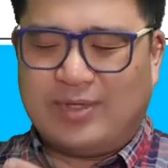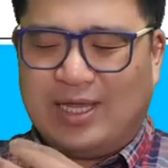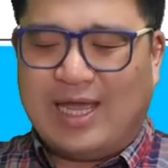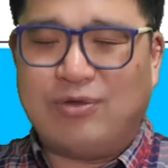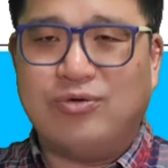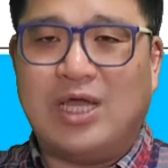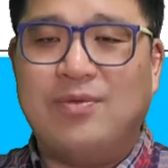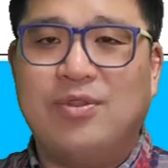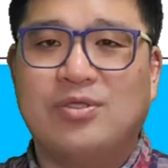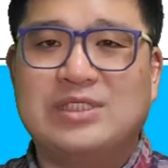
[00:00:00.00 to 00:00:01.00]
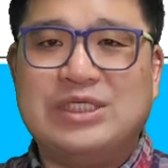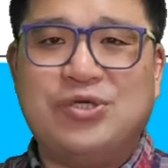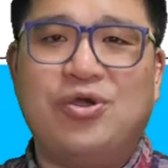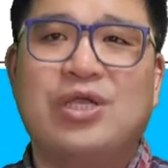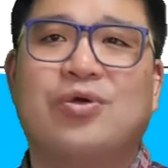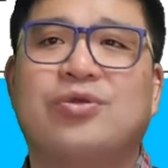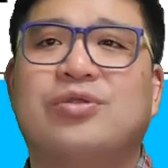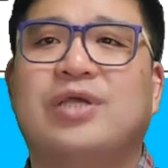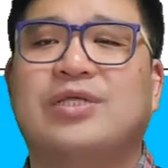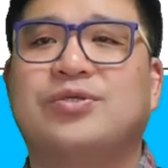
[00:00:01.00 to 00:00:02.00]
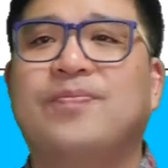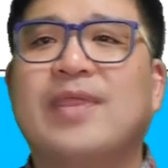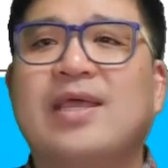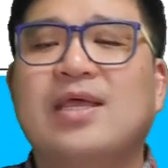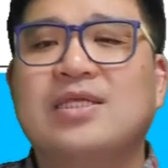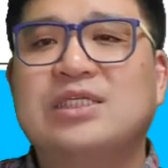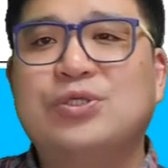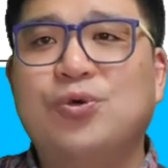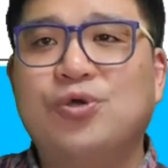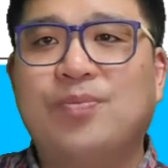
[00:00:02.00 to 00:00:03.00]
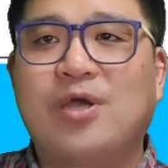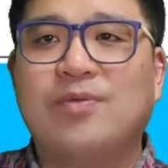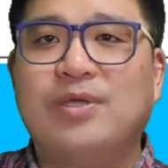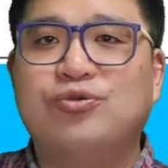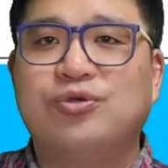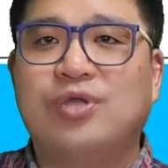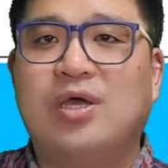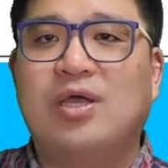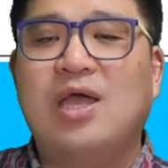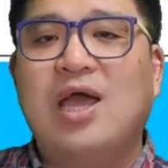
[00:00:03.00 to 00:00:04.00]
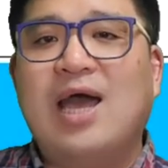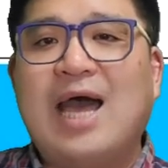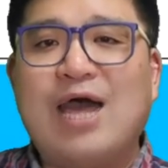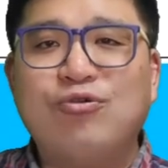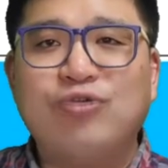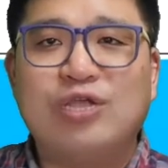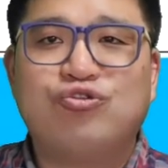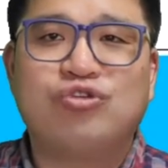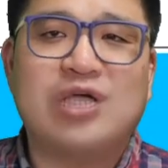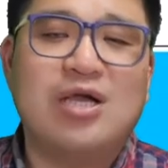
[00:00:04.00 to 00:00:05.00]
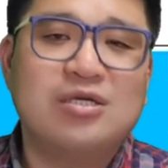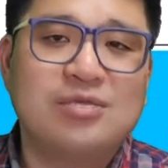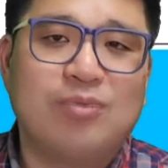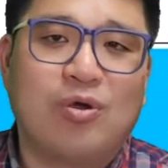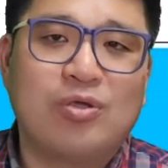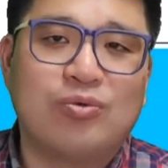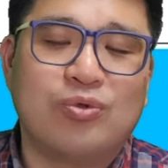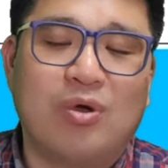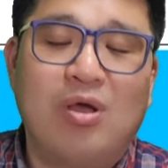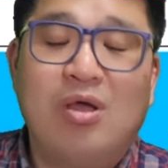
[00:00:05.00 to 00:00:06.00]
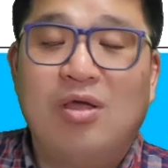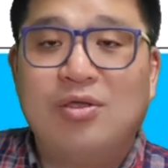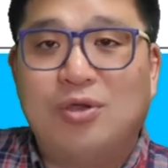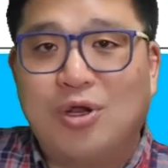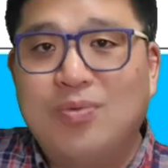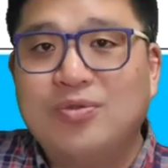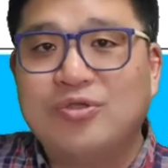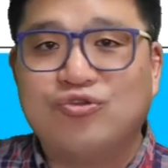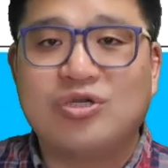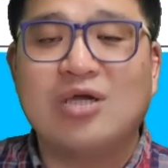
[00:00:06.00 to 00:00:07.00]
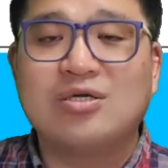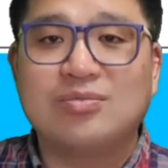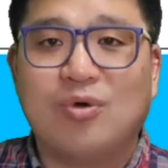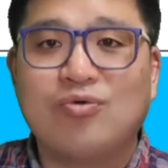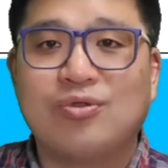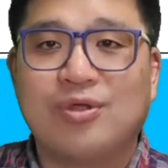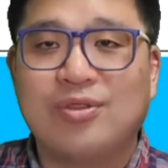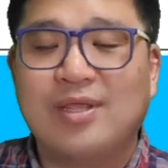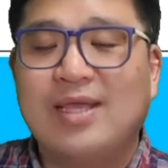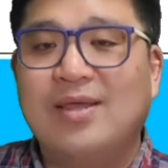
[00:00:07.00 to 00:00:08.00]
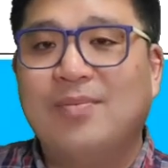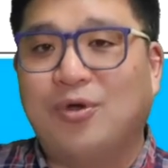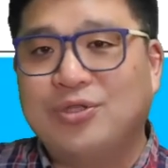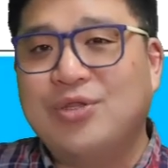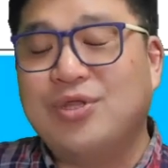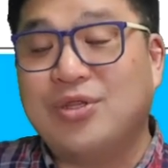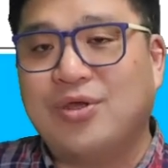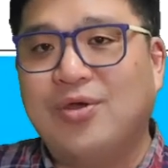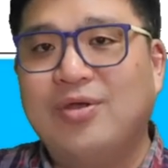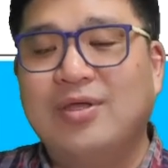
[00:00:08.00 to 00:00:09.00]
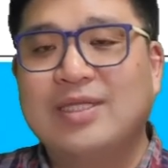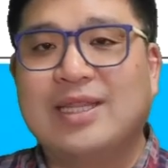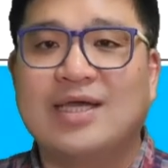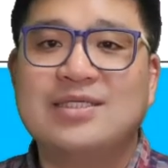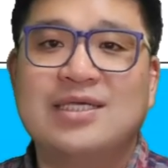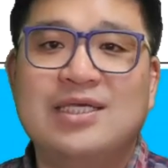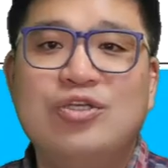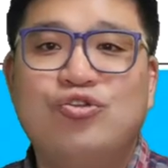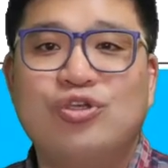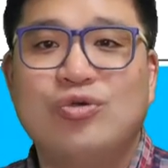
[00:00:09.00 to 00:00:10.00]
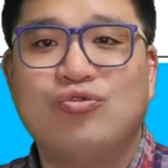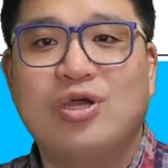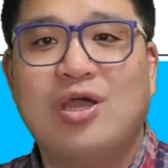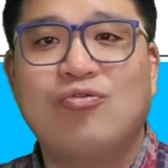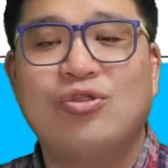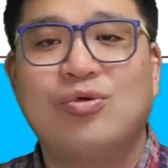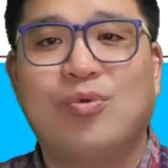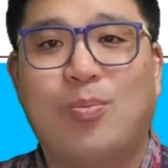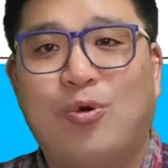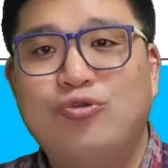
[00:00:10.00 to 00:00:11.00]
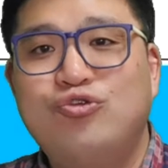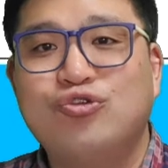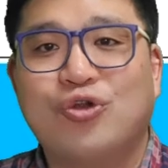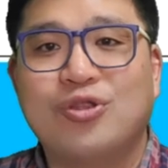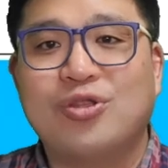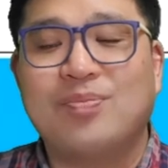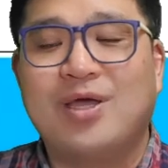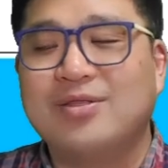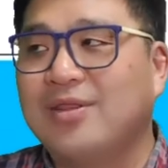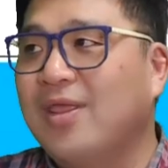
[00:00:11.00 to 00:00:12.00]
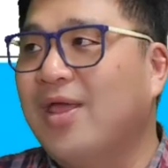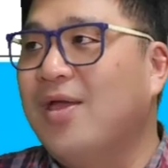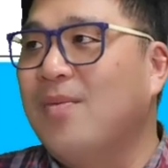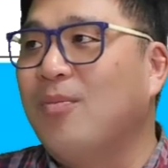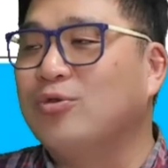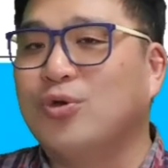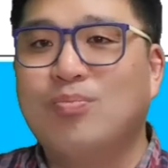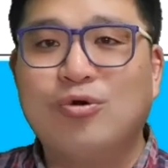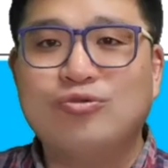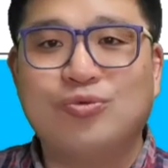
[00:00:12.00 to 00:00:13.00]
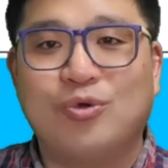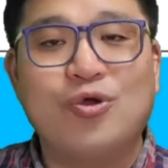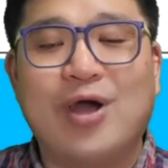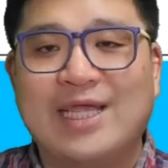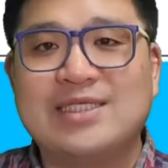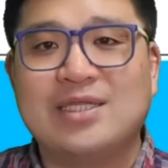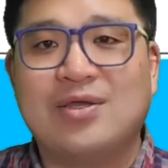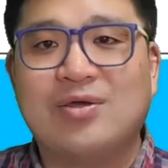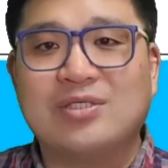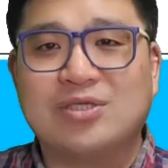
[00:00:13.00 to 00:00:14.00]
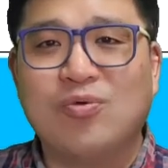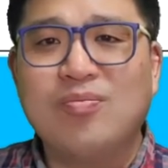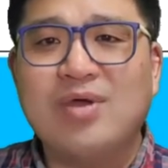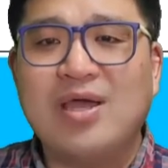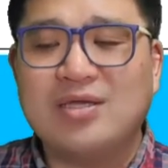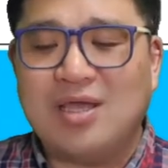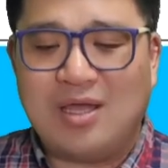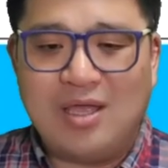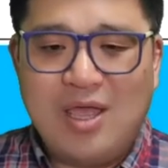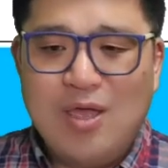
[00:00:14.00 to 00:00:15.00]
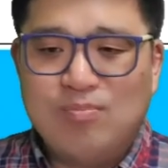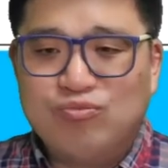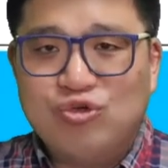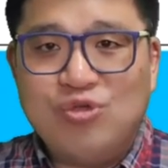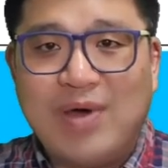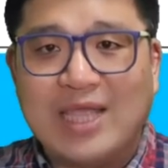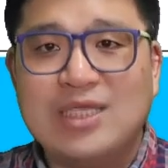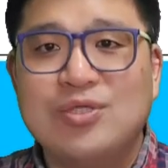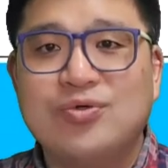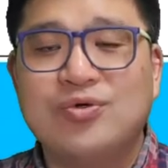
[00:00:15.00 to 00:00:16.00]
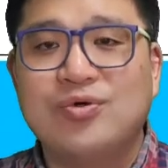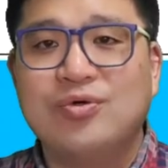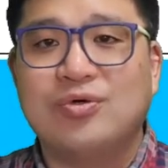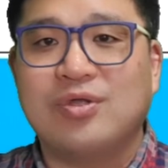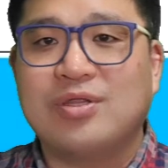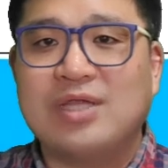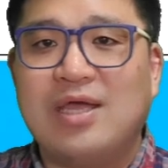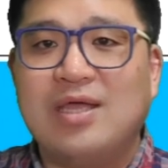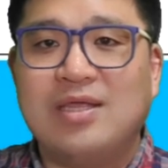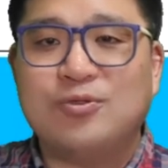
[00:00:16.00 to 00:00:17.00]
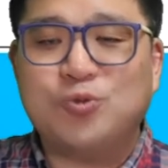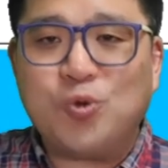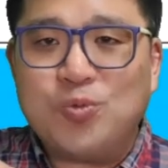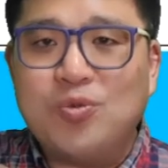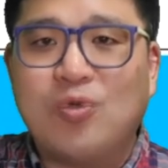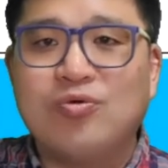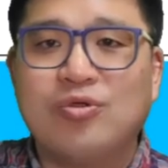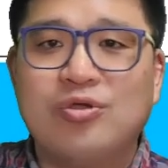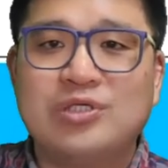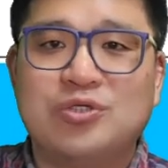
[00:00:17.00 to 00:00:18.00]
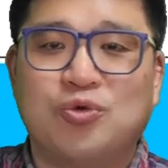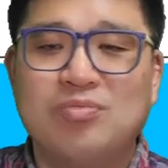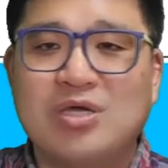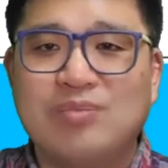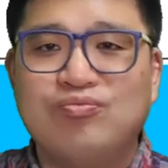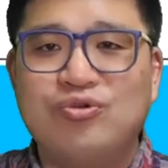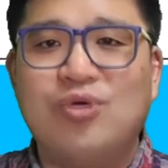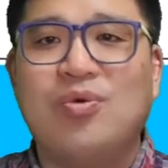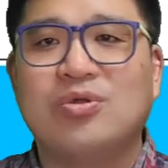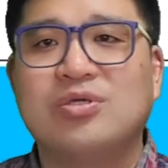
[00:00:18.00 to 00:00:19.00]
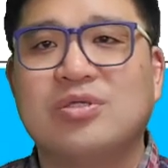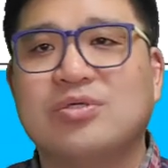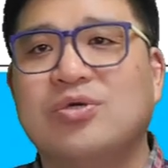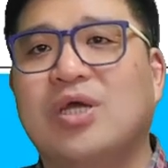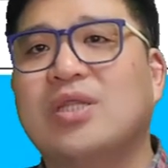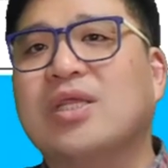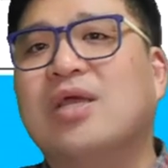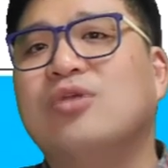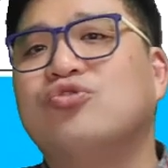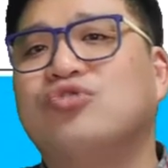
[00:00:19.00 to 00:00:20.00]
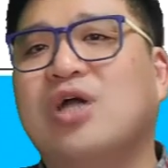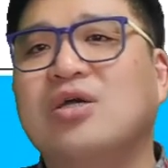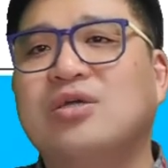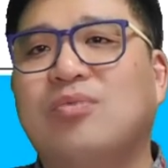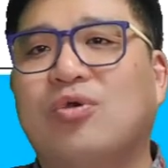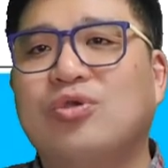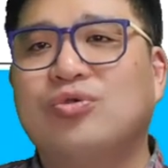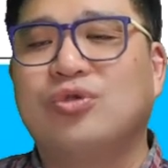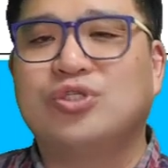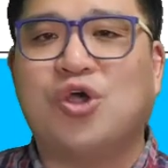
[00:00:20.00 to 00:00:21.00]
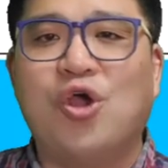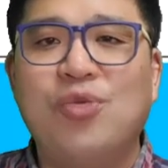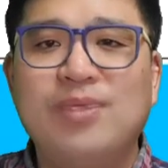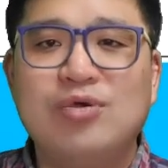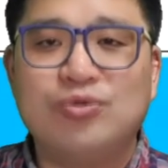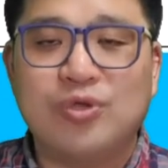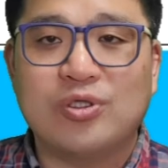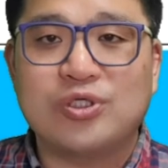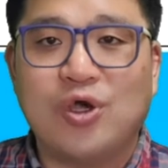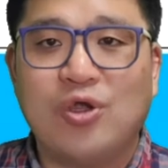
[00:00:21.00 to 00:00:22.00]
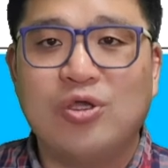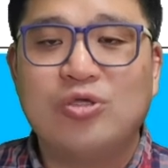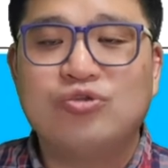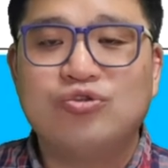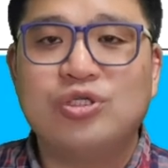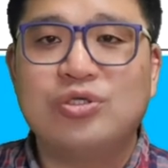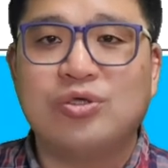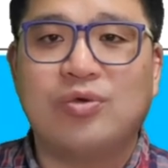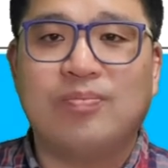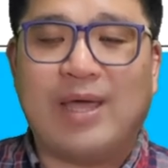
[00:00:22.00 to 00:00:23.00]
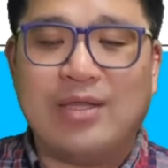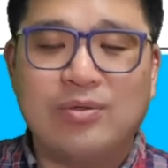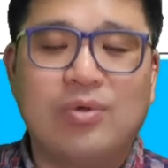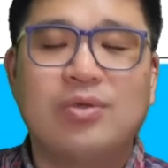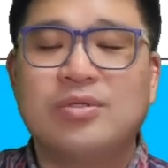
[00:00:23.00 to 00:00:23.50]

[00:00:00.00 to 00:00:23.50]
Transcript: 가루 아니면 찌꺼기 이런 것들이겠죠? 식용으로 배급해주거나 하루에 죽 한 그릇 먹기 운동. 여러분들 죽 한 그릇 먹고선 버틸 수 있어요? 당시 이 죽이 우리가 알고 있는 뭐 본죽 이런 데서 파는 뭐 전복죽 뭐 이런 거 아니잖아요. 정말 그냥 물 많이 넣고 쌀 조금 넣고서 이제 정말 그 불려 먹는 그러한 축한 그릇 먹기 운동, 절미 운동, 절 줄이는 저 반으로